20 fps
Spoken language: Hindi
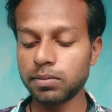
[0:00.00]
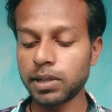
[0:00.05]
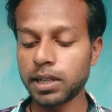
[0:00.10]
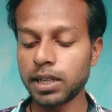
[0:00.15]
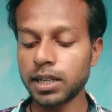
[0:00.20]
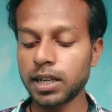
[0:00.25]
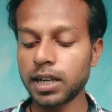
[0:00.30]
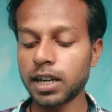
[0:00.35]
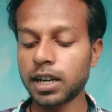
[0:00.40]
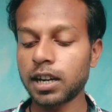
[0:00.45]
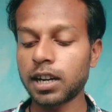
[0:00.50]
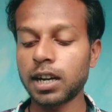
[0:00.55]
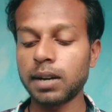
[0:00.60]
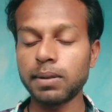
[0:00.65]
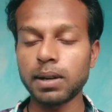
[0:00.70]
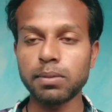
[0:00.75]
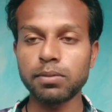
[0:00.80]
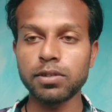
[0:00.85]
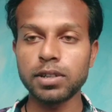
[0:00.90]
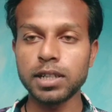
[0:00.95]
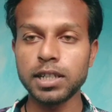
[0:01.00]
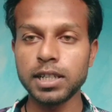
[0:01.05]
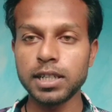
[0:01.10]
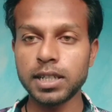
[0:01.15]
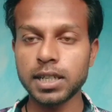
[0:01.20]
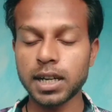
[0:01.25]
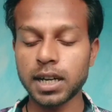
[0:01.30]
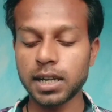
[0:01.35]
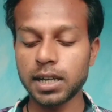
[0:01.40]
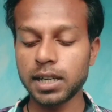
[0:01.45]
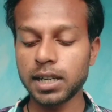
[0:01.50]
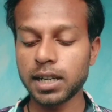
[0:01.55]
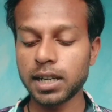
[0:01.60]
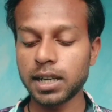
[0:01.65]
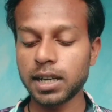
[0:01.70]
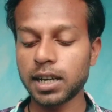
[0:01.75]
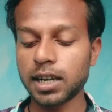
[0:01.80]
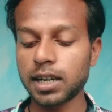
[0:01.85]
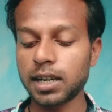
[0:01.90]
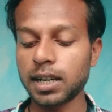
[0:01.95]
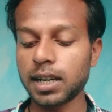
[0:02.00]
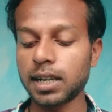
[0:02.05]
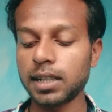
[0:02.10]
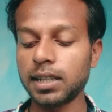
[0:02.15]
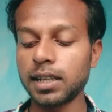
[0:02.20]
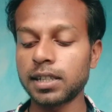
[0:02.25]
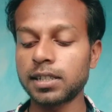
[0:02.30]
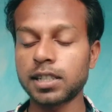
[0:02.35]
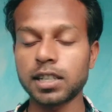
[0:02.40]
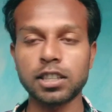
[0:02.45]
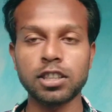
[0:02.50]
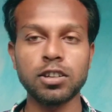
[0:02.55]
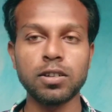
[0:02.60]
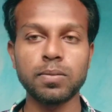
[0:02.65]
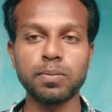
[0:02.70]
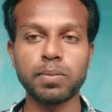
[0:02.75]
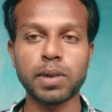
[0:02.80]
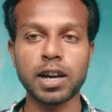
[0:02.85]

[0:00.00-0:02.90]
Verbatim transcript: मिलेगा अब आपको नीचे आनी है और यहाँ देख सकते हो